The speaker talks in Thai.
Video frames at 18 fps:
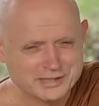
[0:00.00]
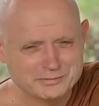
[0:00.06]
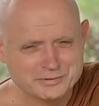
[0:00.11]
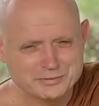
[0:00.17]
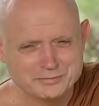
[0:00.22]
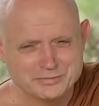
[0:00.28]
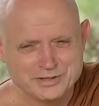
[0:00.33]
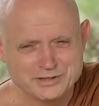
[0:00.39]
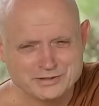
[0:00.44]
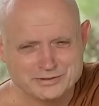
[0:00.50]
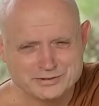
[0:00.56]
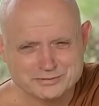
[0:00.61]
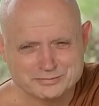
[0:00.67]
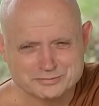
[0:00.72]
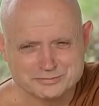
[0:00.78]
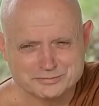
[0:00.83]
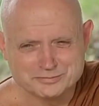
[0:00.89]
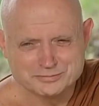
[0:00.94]
หลักมันมี
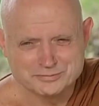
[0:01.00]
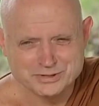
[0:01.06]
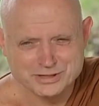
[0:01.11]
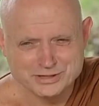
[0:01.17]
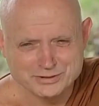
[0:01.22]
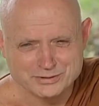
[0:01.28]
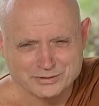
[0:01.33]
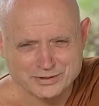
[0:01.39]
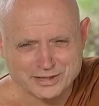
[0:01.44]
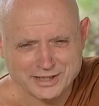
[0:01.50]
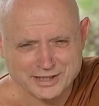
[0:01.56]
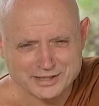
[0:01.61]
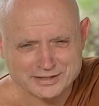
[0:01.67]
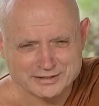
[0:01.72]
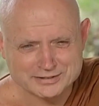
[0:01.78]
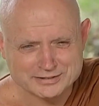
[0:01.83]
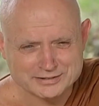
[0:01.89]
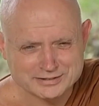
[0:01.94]
มีอยู่
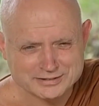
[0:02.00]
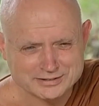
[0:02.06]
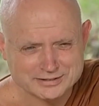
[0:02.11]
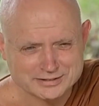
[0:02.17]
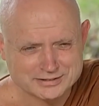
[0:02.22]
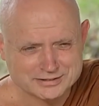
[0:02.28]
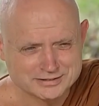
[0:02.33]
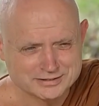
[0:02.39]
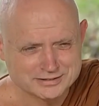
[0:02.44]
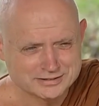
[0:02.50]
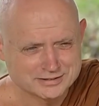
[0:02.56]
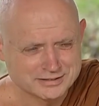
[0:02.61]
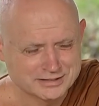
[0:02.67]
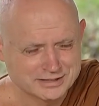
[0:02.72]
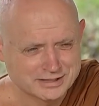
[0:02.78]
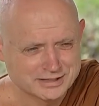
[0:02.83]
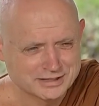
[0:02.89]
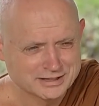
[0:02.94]
แล้วคือ
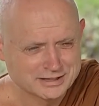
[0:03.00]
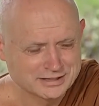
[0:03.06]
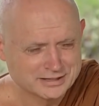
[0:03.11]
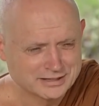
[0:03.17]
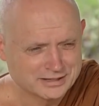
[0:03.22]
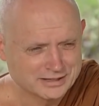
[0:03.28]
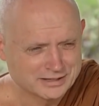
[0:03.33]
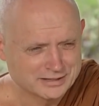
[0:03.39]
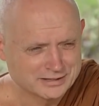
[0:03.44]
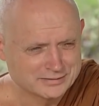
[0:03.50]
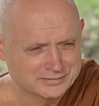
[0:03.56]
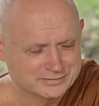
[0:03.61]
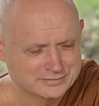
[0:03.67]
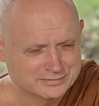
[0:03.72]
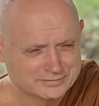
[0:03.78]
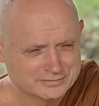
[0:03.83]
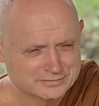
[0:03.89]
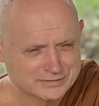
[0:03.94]
อ
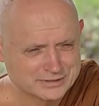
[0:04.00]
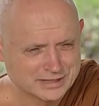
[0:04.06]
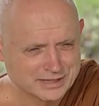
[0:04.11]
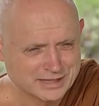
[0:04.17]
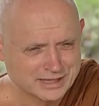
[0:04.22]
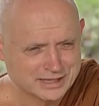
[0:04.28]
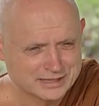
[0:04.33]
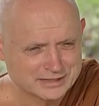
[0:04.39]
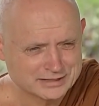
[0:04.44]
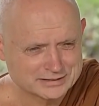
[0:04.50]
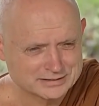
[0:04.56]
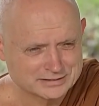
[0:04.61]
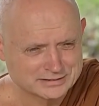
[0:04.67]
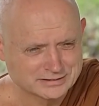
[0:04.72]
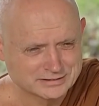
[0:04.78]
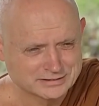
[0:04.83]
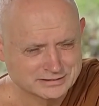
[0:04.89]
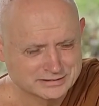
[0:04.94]
ทาง
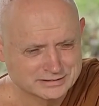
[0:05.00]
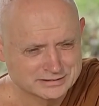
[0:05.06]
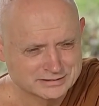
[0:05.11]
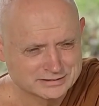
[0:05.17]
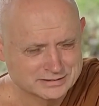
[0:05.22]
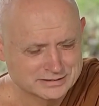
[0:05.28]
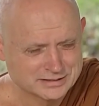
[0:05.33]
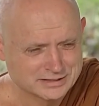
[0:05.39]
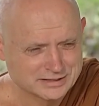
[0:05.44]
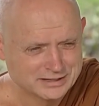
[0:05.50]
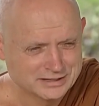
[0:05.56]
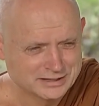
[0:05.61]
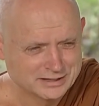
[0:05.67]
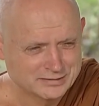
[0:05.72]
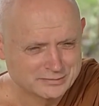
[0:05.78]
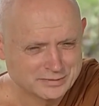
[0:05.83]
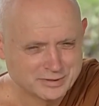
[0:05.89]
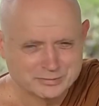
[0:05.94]

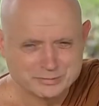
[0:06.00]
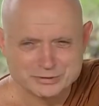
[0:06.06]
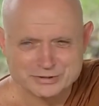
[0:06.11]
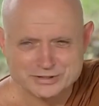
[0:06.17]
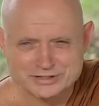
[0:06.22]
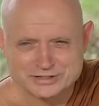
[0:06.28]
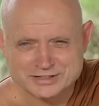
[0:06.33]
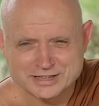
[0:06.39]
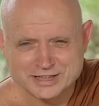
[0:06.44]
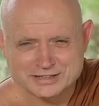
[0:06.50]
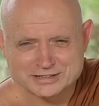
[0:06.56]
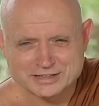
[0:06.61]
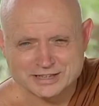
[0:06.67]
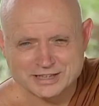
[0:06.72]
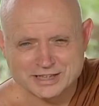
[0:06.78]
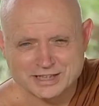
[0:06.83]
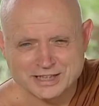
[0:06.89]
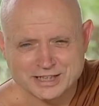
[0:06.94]
พระพุทธศา
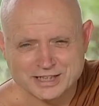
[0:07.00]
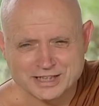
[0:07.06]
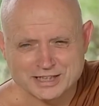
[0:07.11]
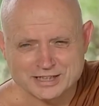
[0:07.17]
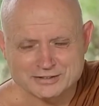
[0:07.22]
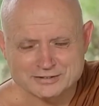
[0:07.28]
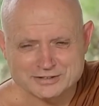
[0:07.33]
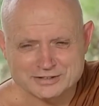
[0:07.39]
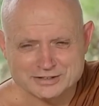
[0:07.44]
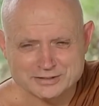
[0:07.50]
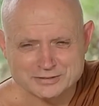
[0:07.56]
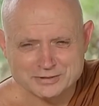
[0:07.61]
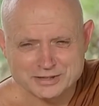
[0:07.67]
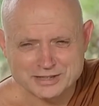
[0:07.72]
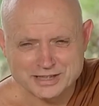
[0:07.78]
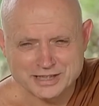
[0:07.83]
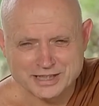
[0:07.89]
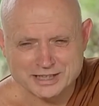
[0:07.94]
สนาเราถือ
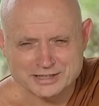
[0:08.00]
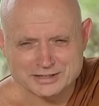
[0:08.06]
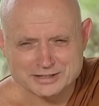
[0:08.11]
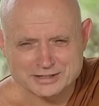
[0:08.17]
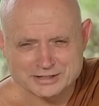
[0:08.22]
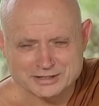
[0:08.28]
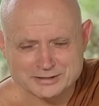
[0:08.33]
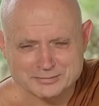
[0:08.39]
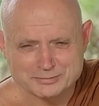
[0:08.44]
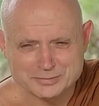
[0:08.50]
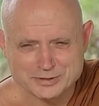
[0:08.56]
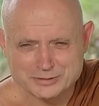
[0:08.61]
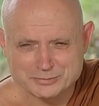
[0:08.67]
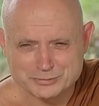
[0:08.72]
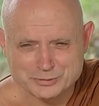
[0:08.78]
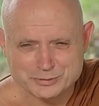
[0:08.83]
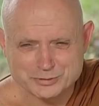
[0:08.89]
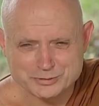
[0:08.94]
ว่าการเกิด
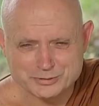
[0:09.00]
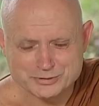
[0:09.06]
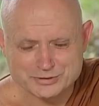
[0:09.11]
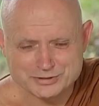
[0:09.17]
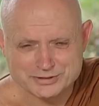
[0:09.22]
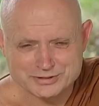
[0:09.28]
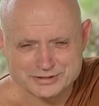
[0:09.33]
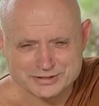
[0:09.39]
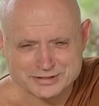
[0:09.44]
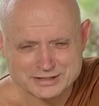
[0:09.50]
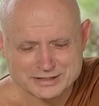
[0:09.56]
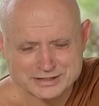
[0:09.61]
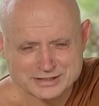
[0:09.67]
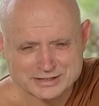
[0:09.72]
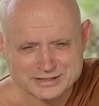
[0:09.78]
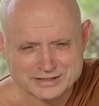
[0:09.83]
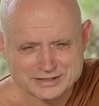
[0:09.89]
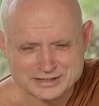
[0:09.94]
เป็นมนุษย์
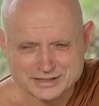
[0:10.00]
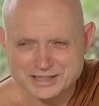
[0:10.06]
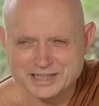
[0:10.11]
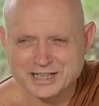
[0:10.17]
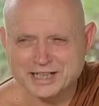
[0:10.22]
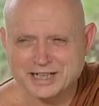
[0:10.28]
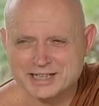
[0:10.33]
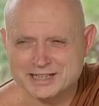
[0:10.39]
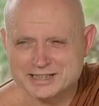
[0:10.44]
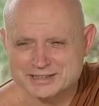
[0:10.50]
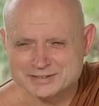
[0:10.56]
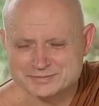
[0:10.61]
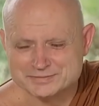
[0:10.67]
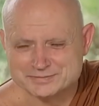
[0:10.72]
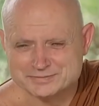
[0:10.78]
ยาก